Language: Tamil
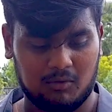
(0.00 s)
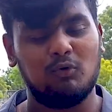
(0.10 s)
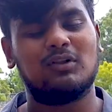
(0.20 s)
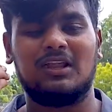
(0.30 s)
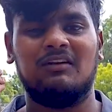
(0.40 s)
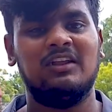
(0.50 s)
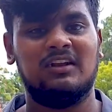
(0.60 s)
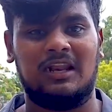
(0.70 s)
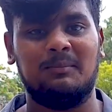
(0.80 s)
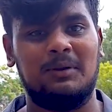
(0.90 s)
ஒரு தடவை நீங்கள்
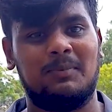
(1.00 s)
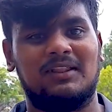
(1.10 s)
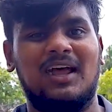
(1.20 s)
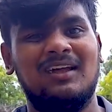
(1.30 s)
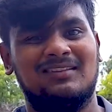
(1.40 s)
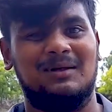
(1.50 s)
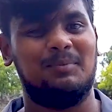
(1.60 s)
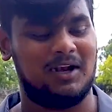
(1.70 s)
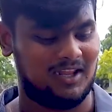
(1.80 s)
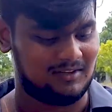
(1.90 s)
ட்ரை பண்ணி பார்த்தா தப்பு
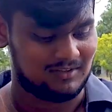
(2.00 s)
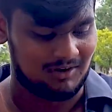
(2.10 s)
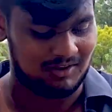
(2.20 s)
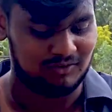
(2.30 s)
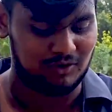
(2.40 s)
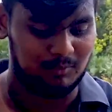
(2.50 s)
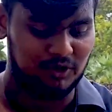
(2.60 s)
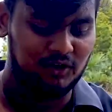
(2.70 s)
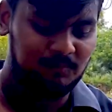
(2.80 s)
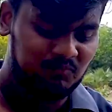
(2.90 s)
கிடையாது அவ்வளோதான் சொல்ல
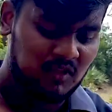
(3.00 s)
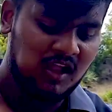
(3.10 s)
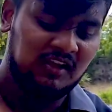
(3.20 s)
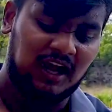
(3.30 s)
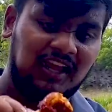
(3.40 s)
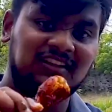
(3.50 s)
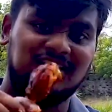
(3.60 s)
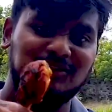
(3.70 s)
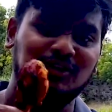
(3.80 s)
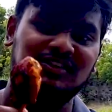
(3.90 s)
முடியும் ஆனால் இந்த
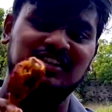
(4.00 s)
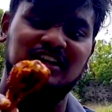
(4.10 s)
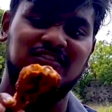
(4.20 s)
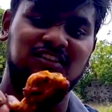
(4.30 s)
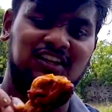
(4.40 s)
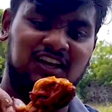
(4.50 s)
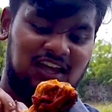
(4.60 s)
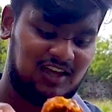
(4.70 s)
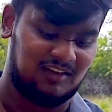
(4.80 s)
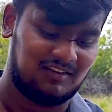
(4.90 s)
தந்தூரி சிக்கன் வந்து
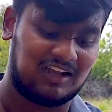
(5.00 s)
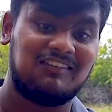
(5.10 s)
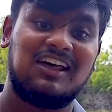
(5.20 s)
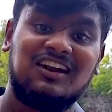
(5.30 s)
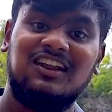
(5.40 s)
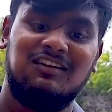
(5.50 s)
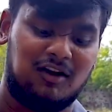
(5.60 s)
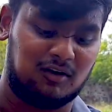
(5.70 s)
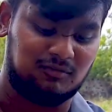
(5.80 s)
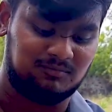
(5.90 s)
நாங்கள் வேறு கடையில்
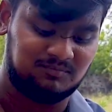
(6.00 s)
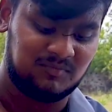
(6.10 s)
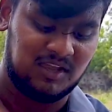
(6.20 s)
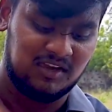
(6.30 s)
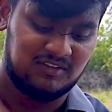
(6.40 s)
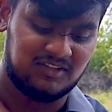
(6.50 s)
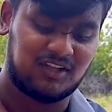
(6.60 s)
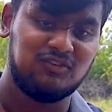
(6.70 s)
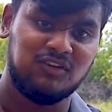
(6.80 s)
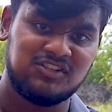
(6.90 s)
வாங்கினோம் இந்த
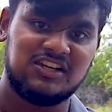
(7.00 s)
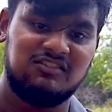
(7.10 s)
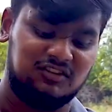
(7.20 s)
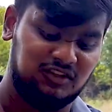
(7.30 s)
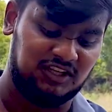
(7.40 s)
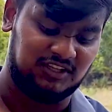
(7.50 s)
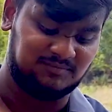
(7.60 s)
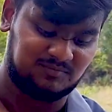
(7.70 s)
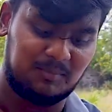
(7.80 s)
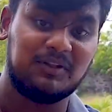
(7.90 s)
தந்தூரி சிக்கன் வந்து
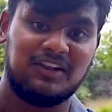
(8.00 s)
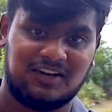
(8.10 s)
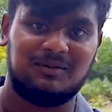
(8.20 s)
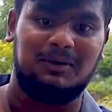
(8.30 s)
எப்படி இருக்குன்றத